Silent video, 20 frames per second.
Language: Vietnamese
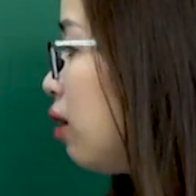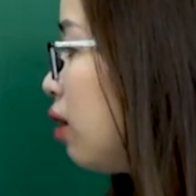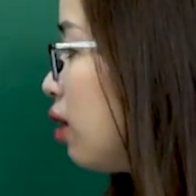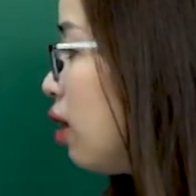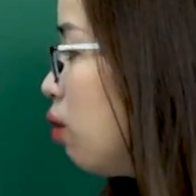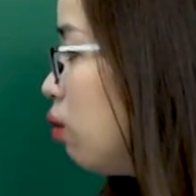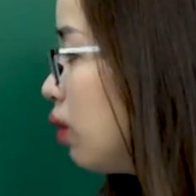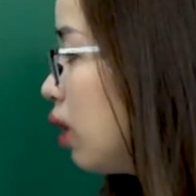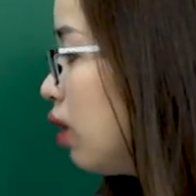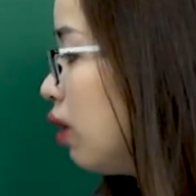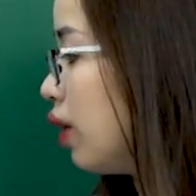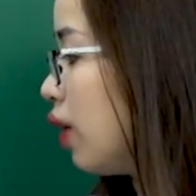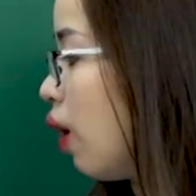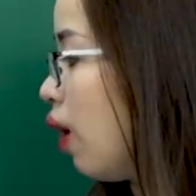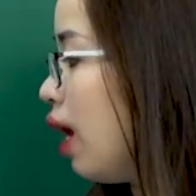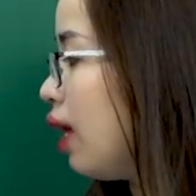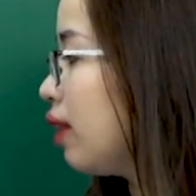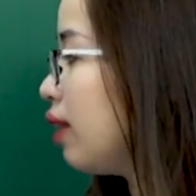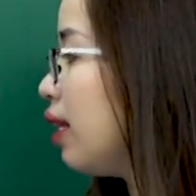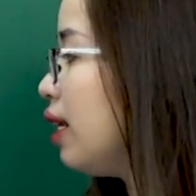đồng thời đó
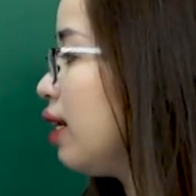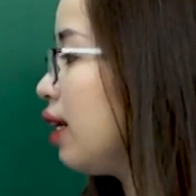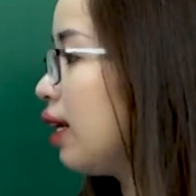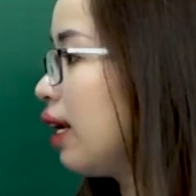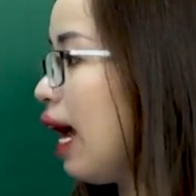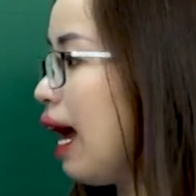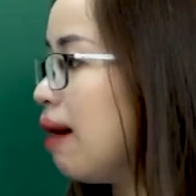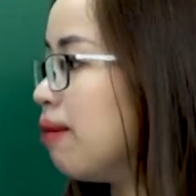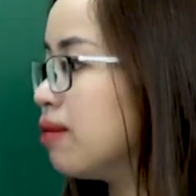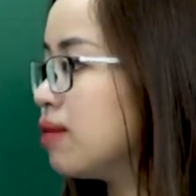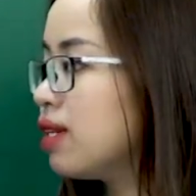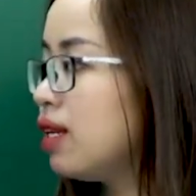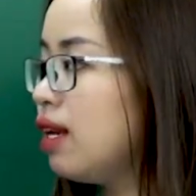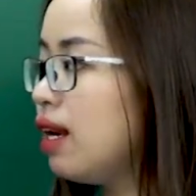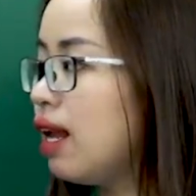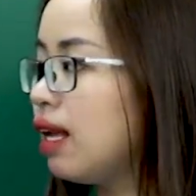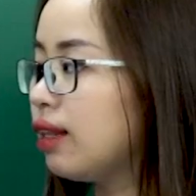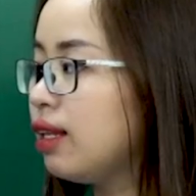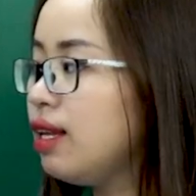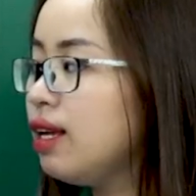là tình cảm rất
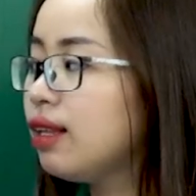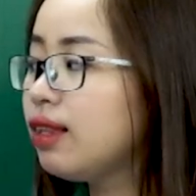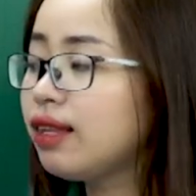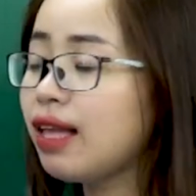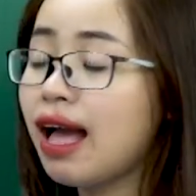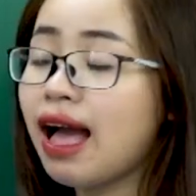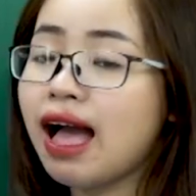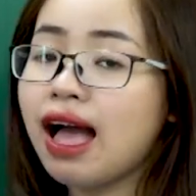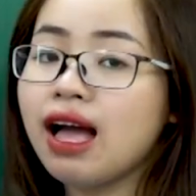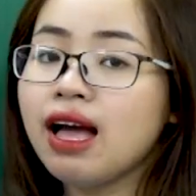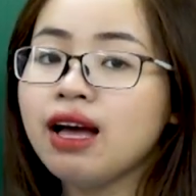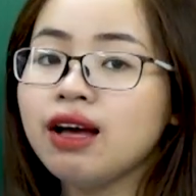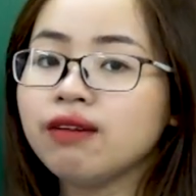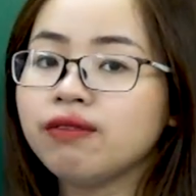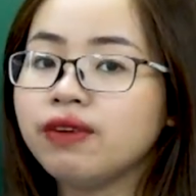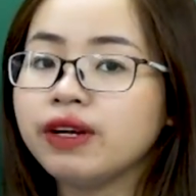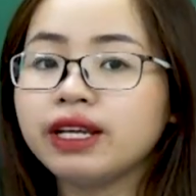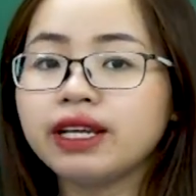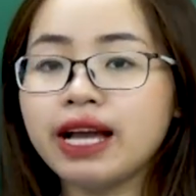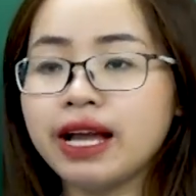là thiết tha
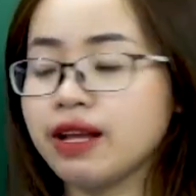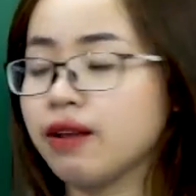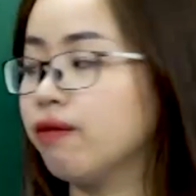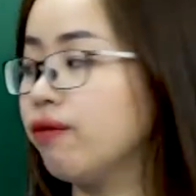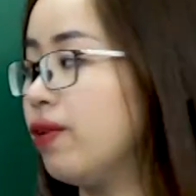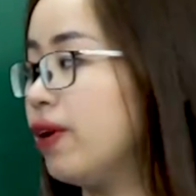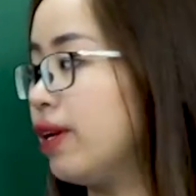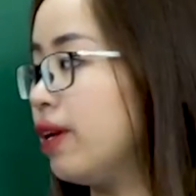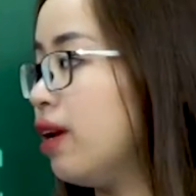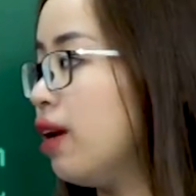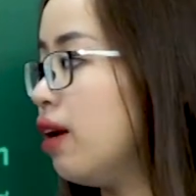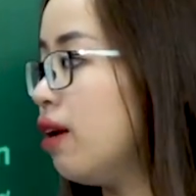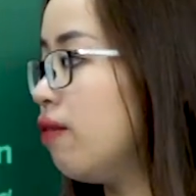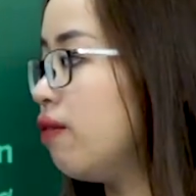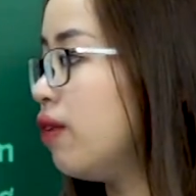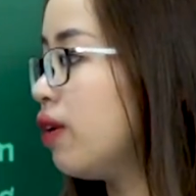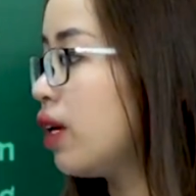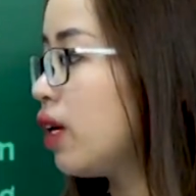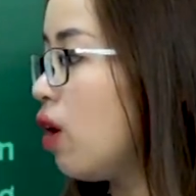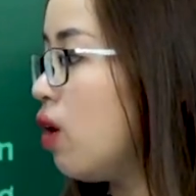với cảnh vật,
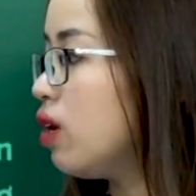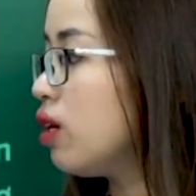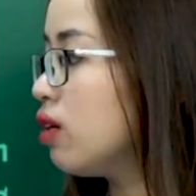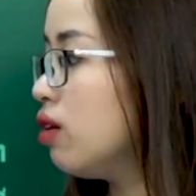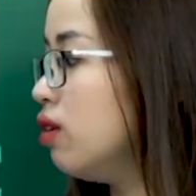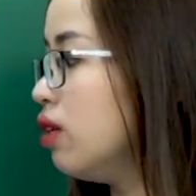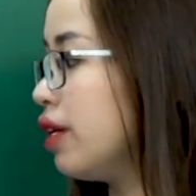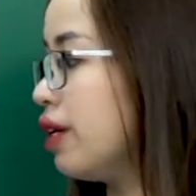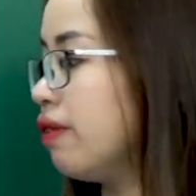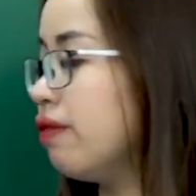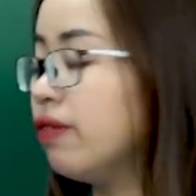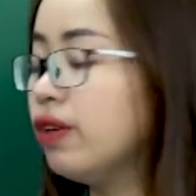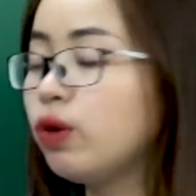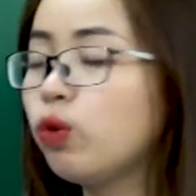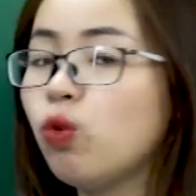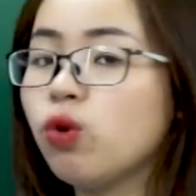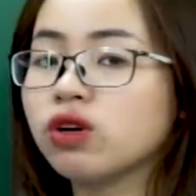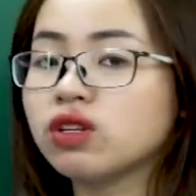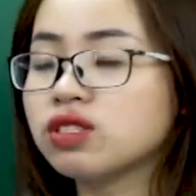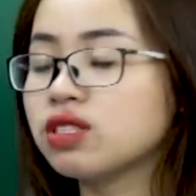với con người, với
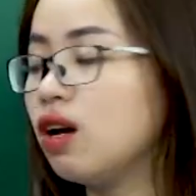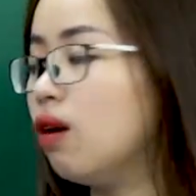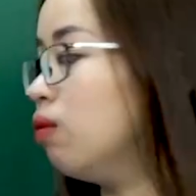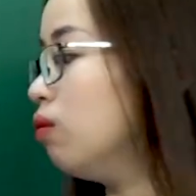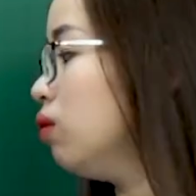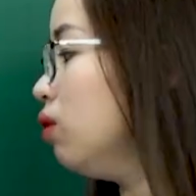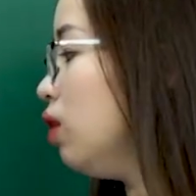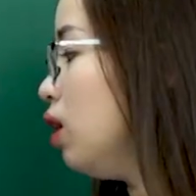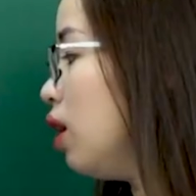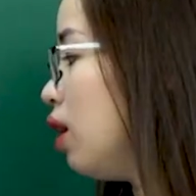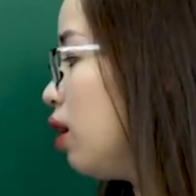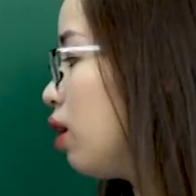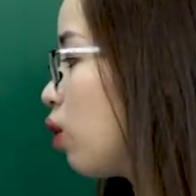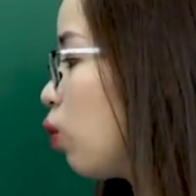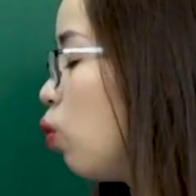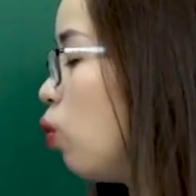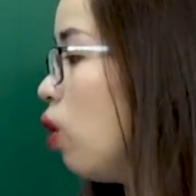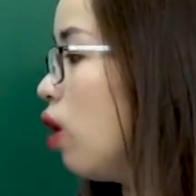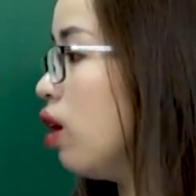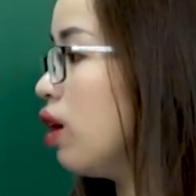cuộc sống
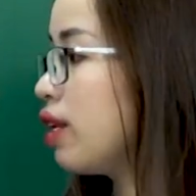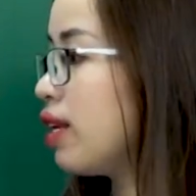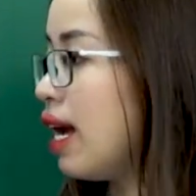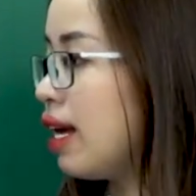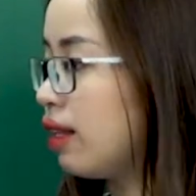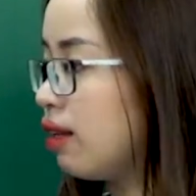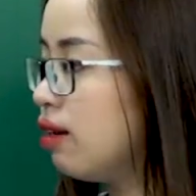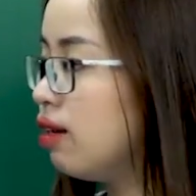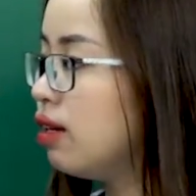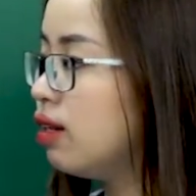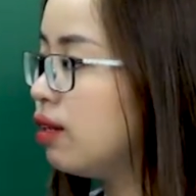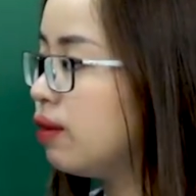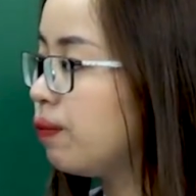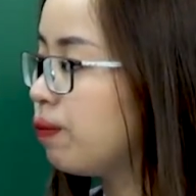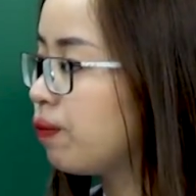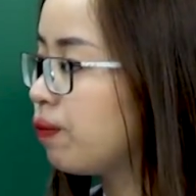của nhà thơ.